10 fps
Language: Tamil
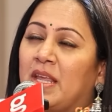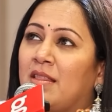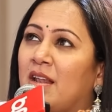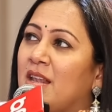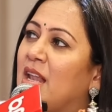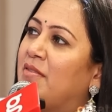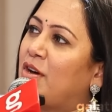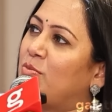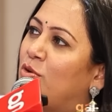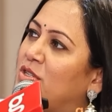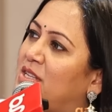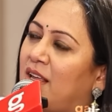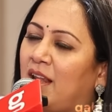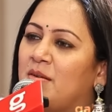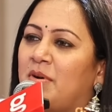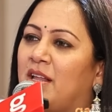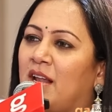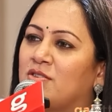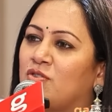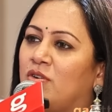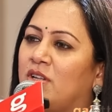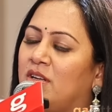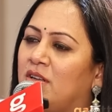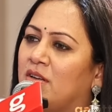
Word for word: இதெல்லாம் வரும்போது சரி கல்யாணம் பண்ணிக்கலாம்னு சொல்லிட்டு